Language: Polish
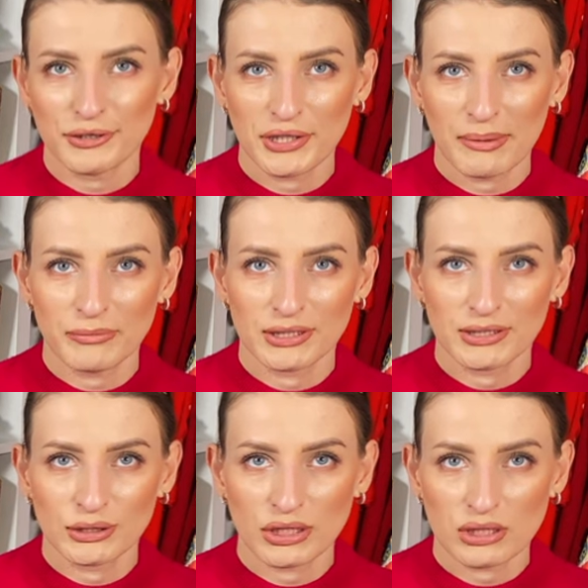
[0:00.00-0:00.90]
i tam
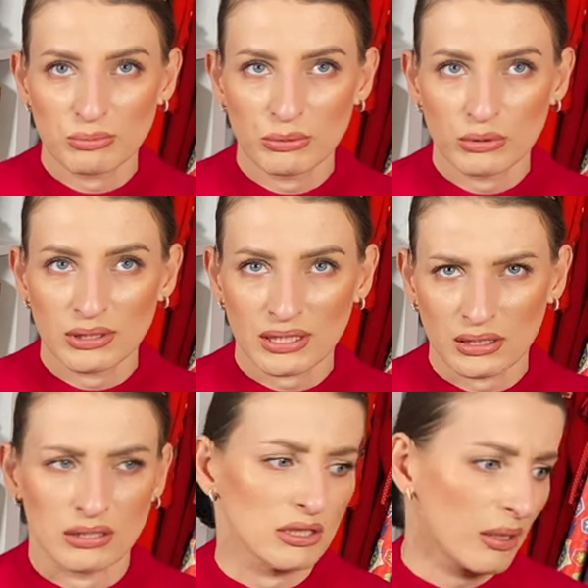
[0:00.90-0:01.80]
rzeczy były
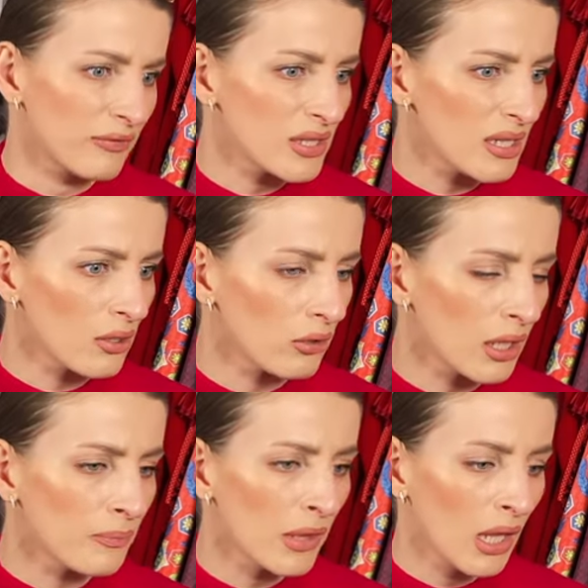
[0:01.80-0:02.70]
takie też chyba
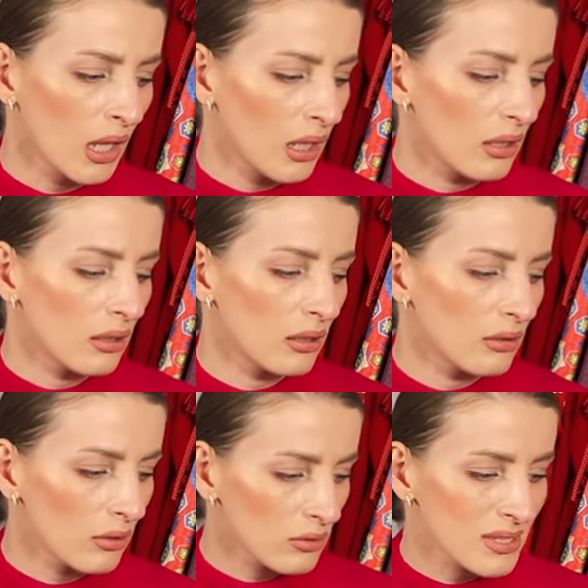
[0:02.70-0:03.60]
wycenione.
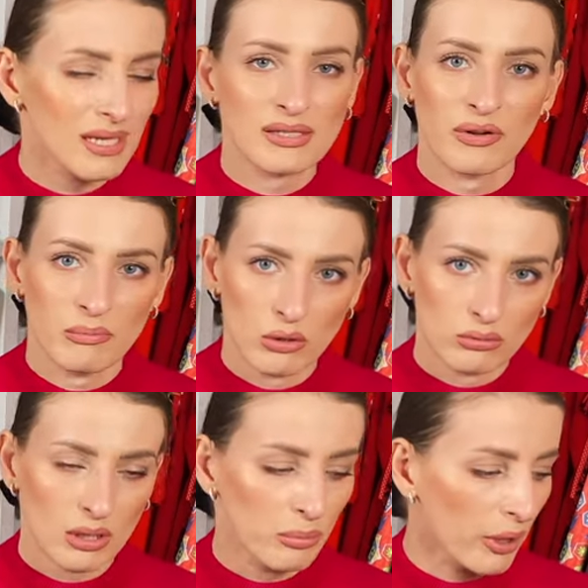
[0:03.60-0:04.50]
No to zaraz Wam je
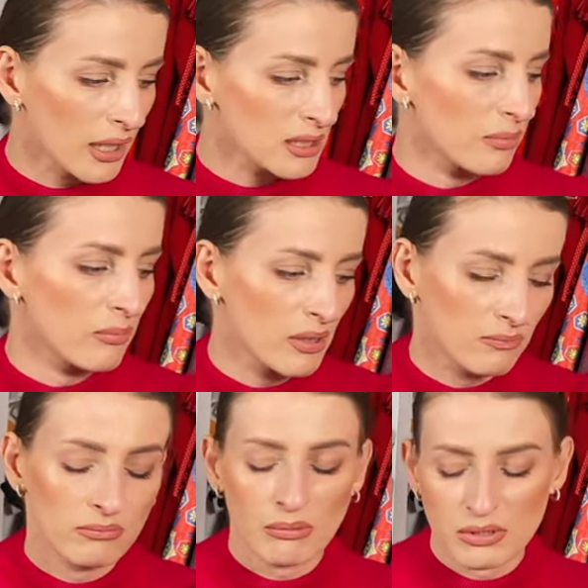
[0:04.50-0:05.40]
tutaj pokażę, bo
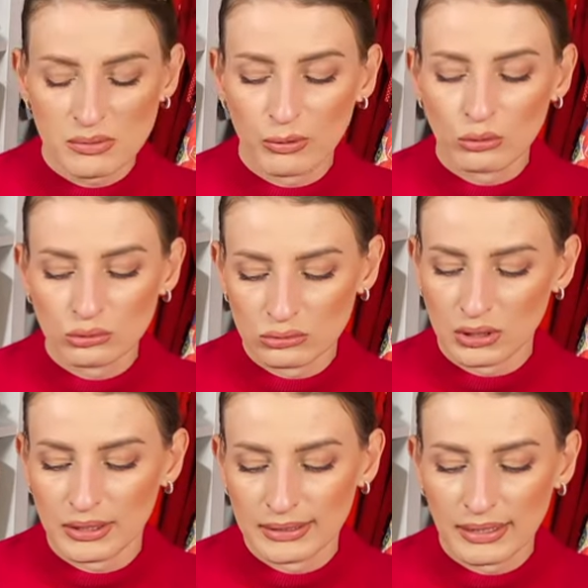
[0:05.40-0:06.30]
mam je z boku
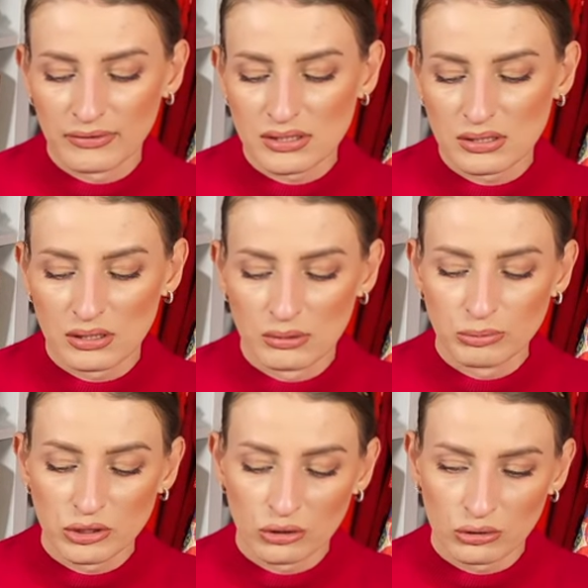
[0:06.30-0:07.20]
tutaj dla Was
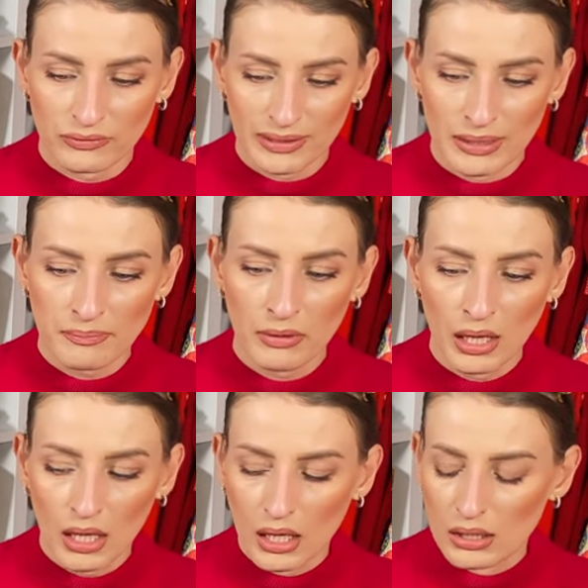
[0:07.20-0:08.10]
przygotowane.
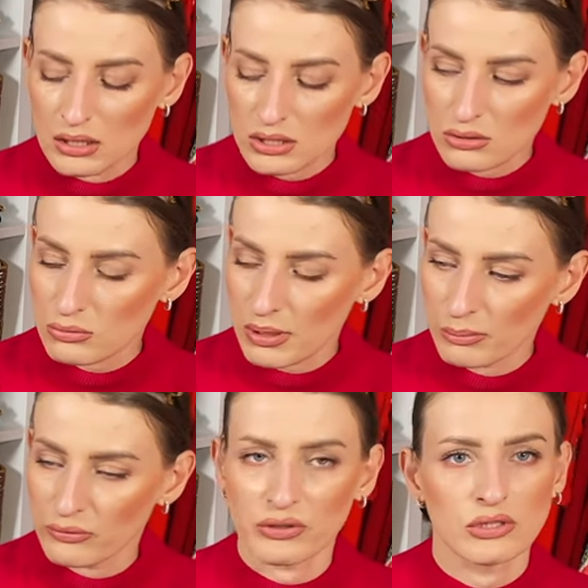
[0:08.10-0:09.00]
Jeszcze coś miałam
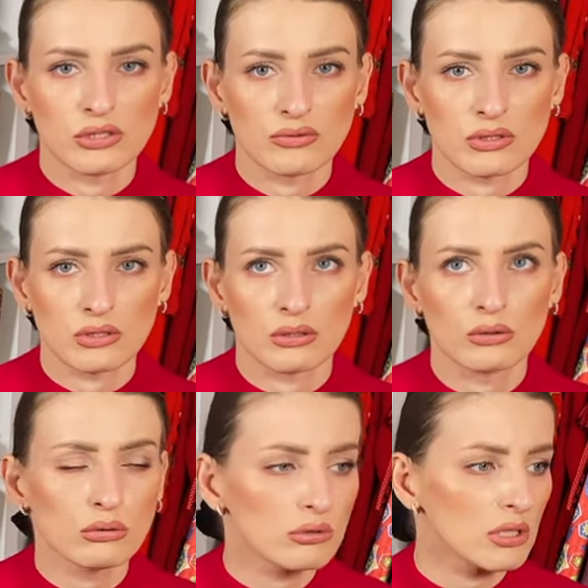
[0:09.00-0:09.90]
powiedzieć dziewczyny.
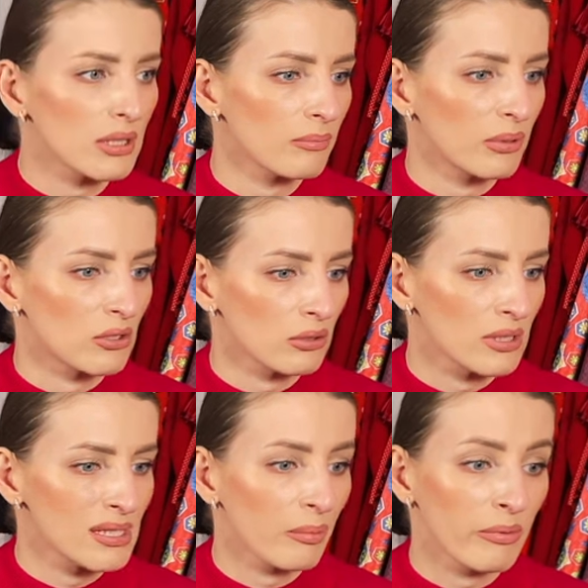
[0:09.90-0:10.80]
Kurcze,
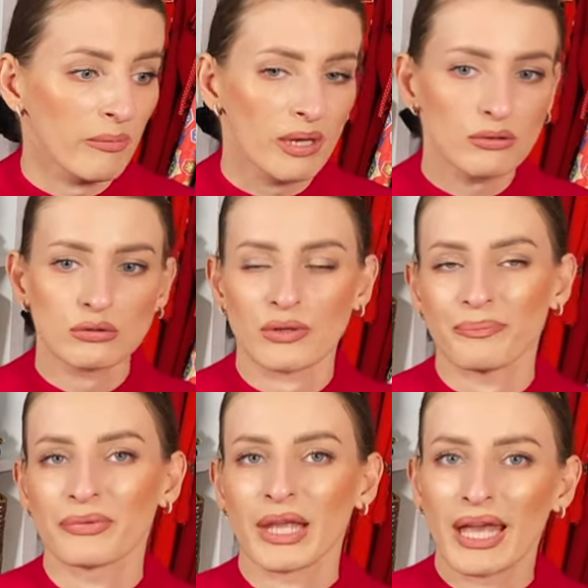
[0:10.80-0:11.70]
pieczone, zapomniałam. A już wiem.
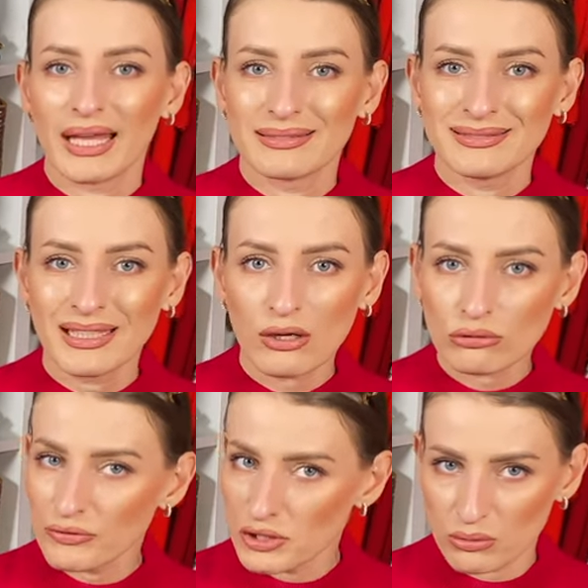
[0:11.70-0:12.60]
Nie
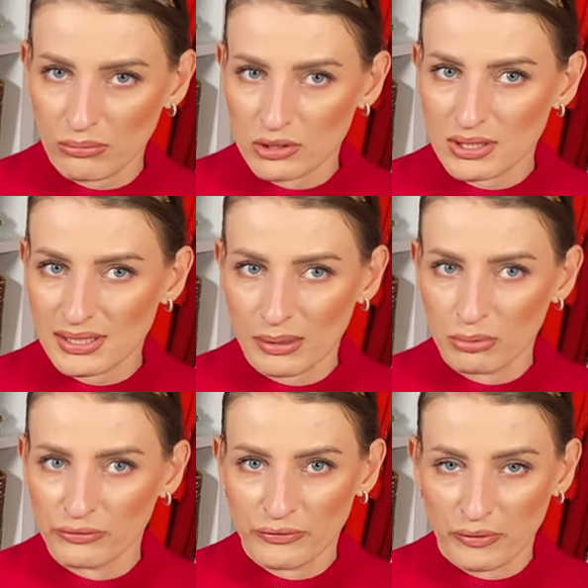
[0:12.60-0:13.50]
odwiedziłam jeszcze
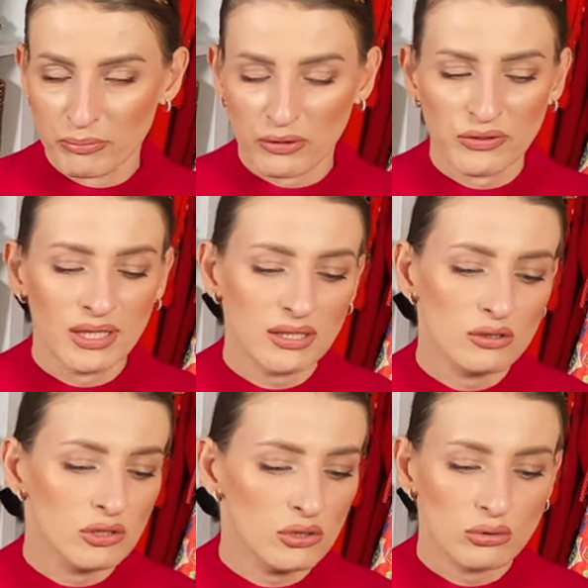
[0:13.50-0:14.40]
sklepu Vive Profit, dlatego
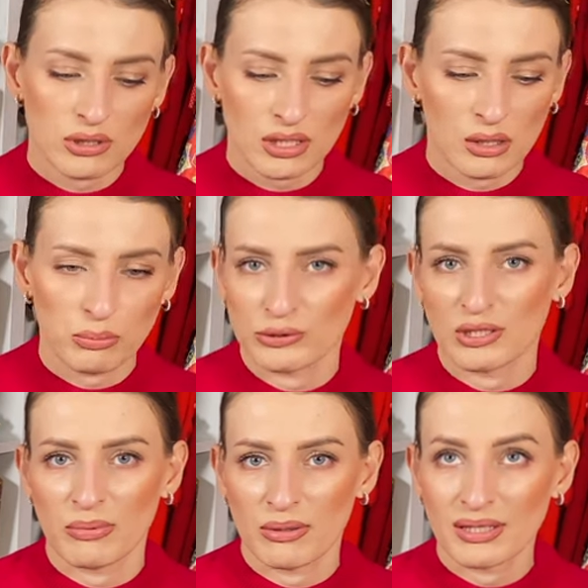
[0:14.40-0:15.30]
że nie czuję takiej
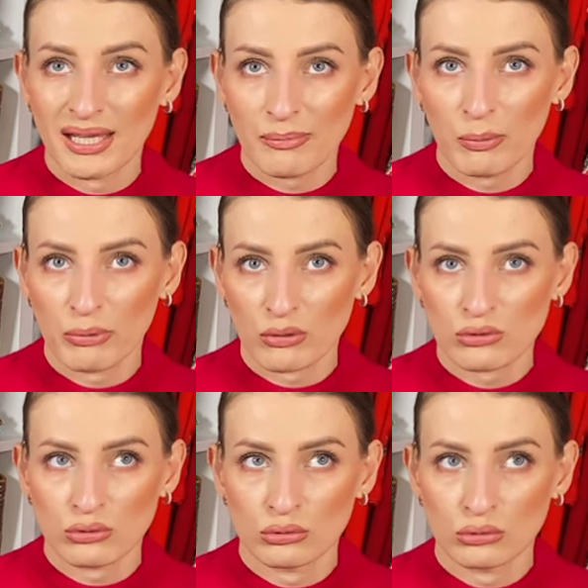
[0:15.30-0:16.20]
potrzeby. Ja po
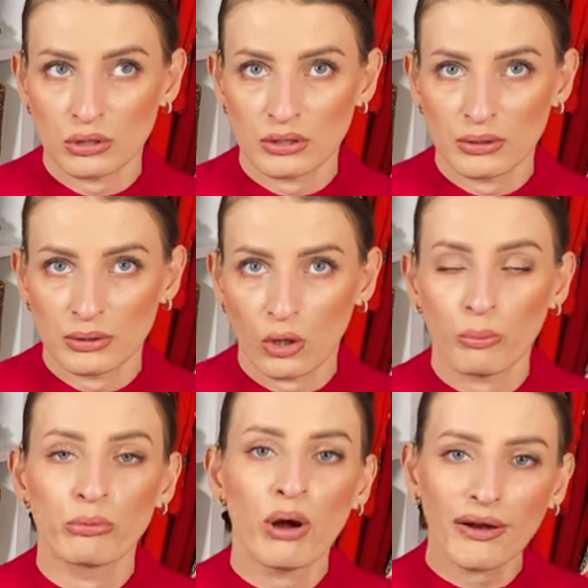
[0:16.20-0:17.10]
prostu
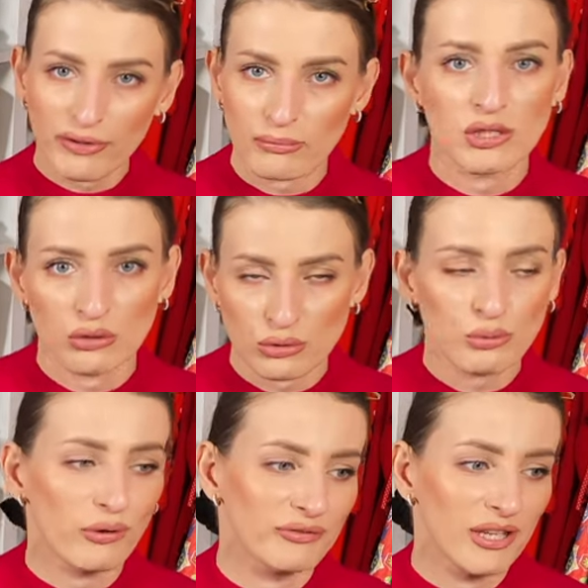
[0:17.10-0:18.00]
obławiam się
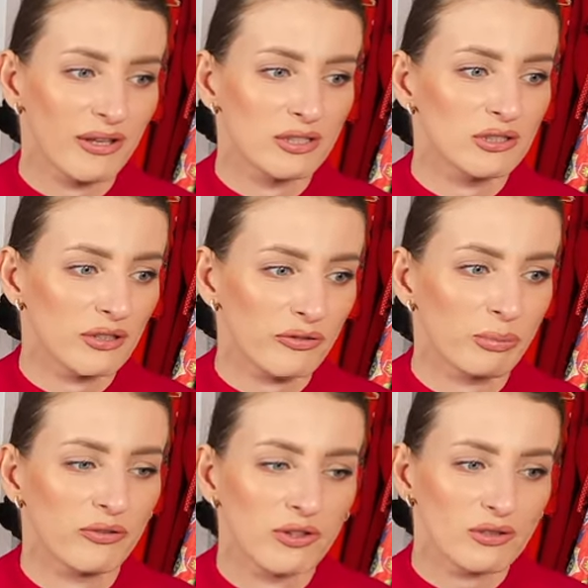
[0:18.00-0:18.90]
dosłownie i żyję w
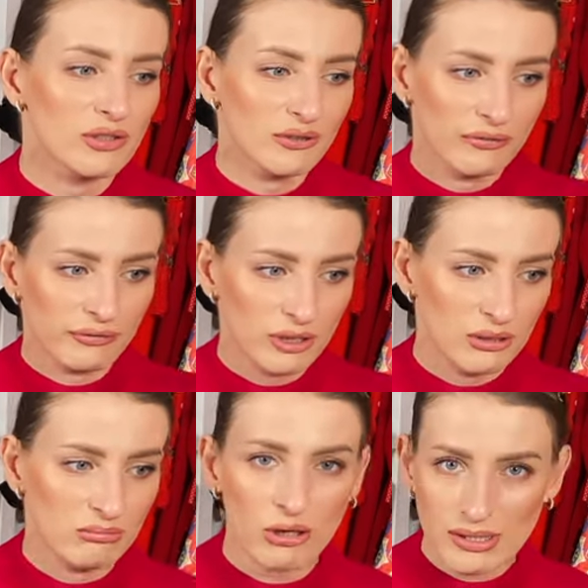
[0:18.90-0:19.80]
obfitości części w
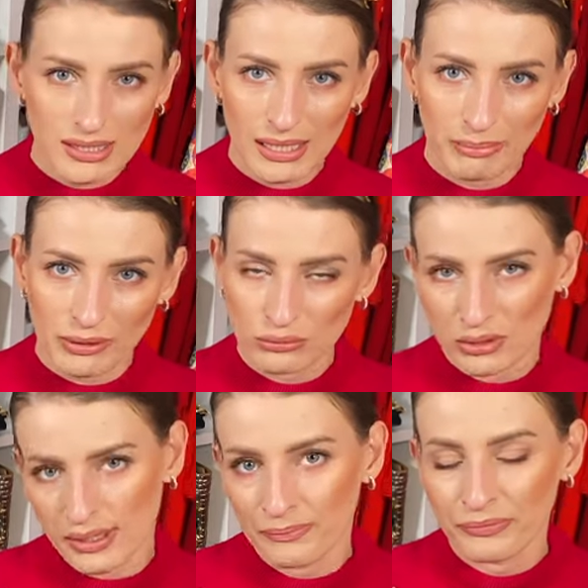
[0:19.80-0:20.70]
moich sklepach,
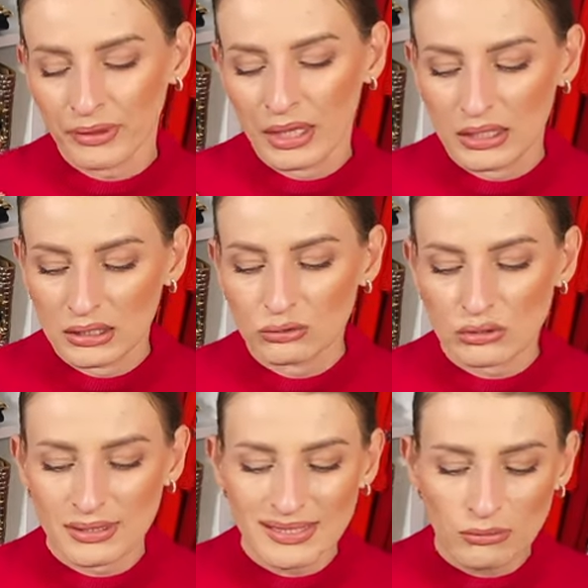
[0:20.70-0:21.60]
które, e,
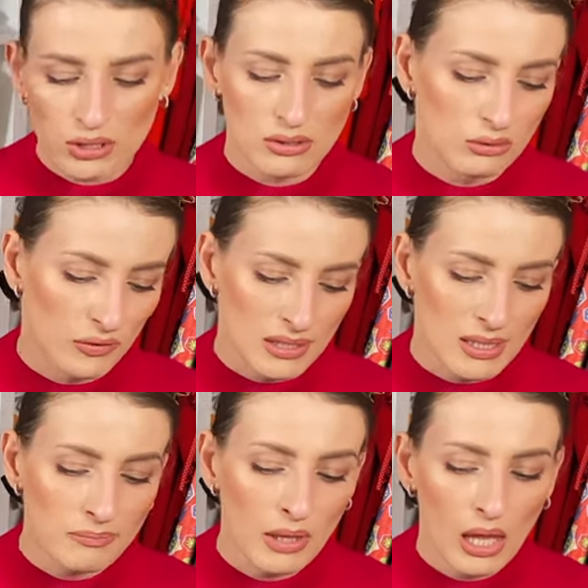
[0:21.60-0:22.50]
które cały czas
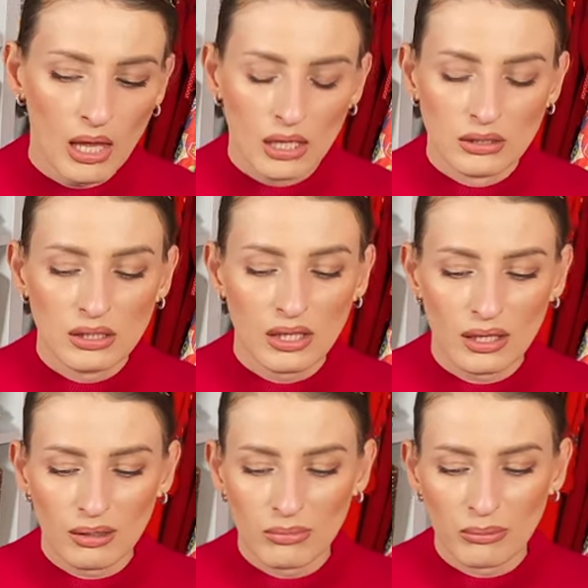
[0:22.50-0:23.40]
odwiedzam,
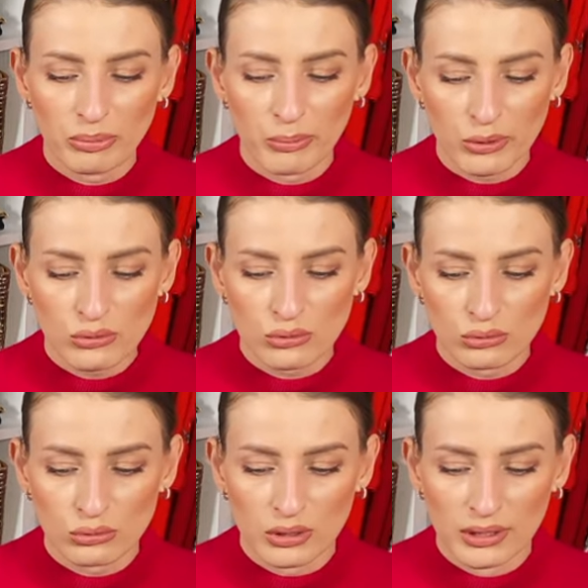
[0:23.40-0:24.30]
nie mam po
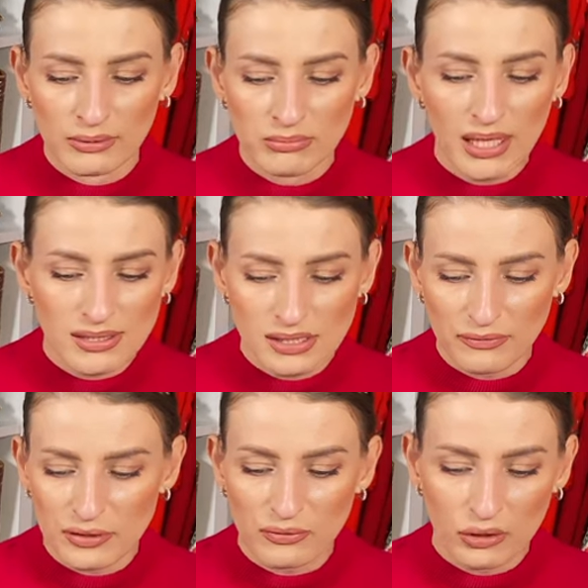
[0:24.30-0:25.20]
prostu e, miejsca
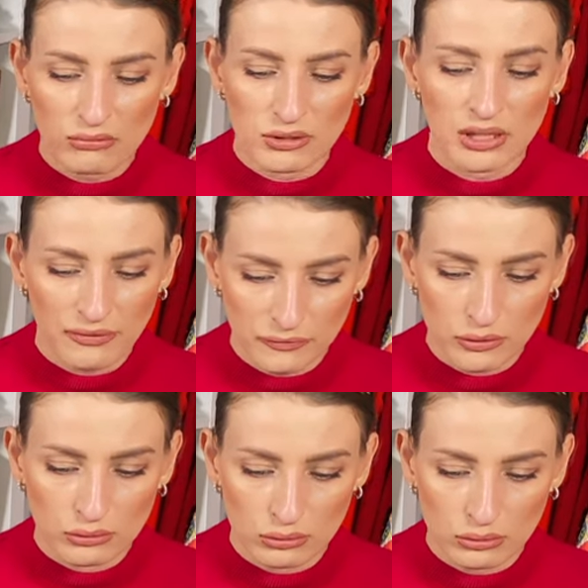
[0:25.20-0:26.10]
w swoim
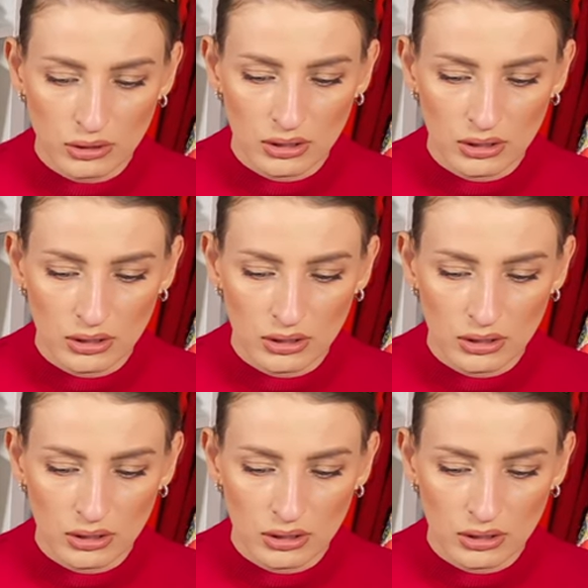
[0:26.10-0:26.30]
grafiku,